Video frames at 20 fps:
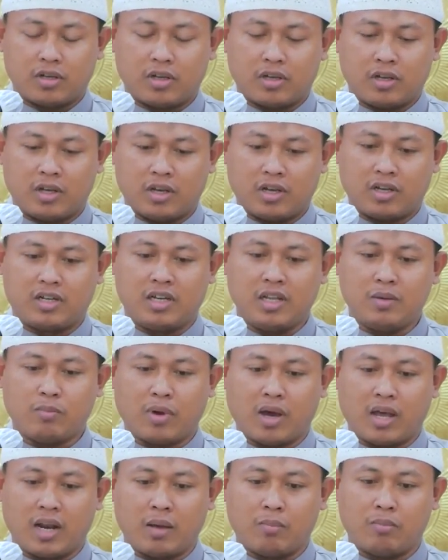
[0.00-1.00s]
uh, di
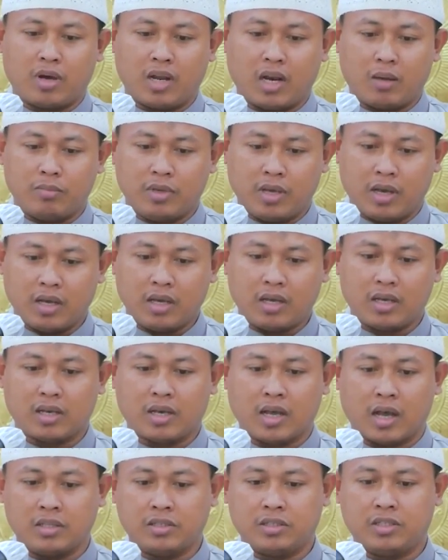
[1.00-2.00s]
malam-malam yang
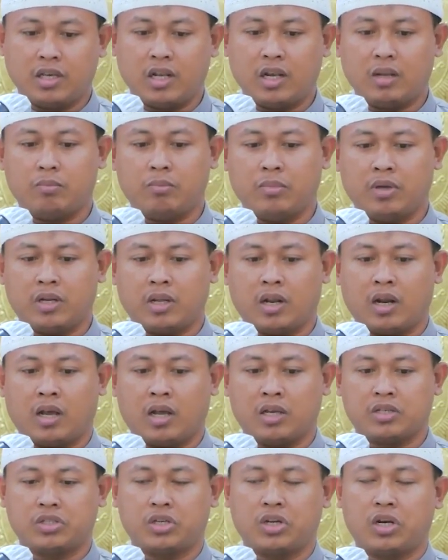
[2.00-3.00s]
ganjil minal
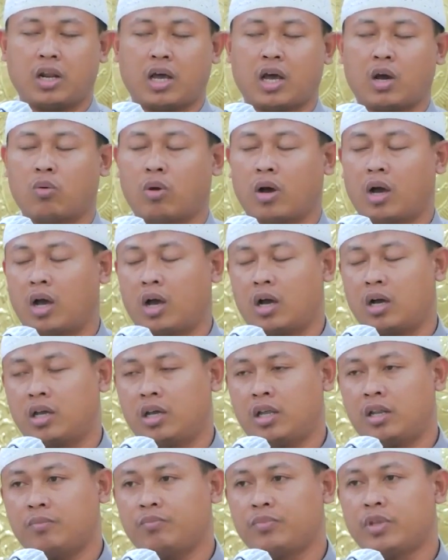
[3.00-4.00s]
ashril
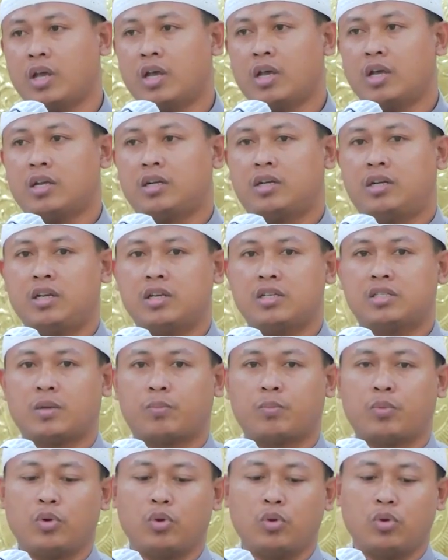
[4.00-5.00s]
awakhir di 10
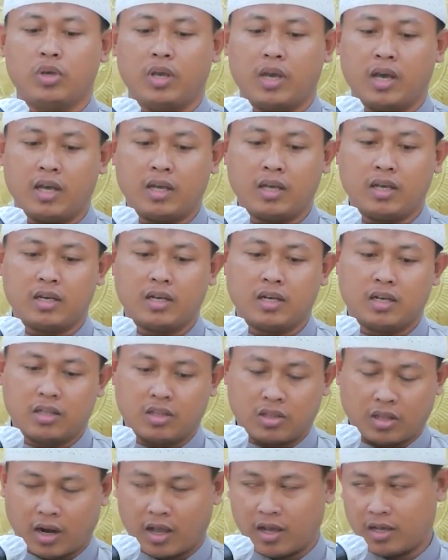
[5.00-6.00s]
yang
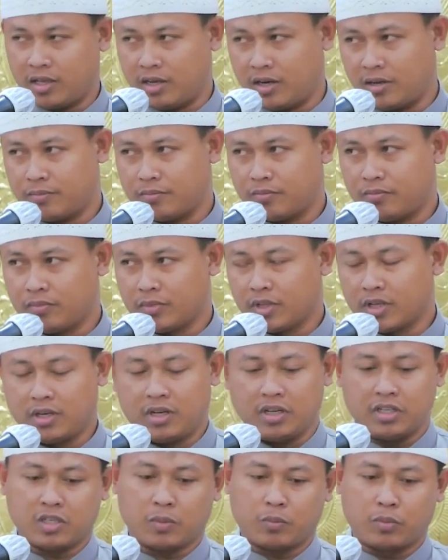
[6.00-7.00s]
terakhir
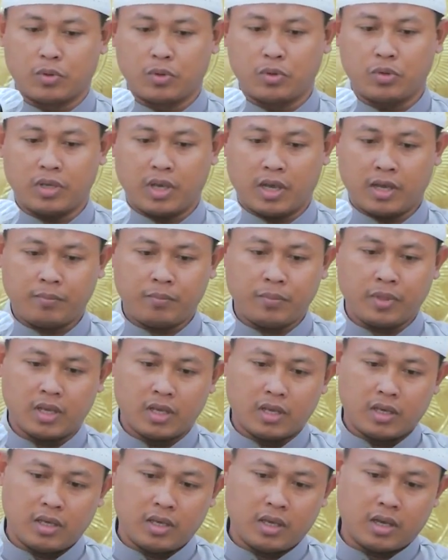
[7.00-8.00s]
di 10 yang
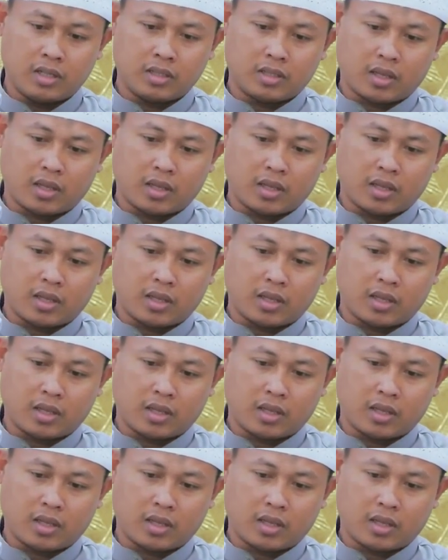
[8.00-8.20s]
yang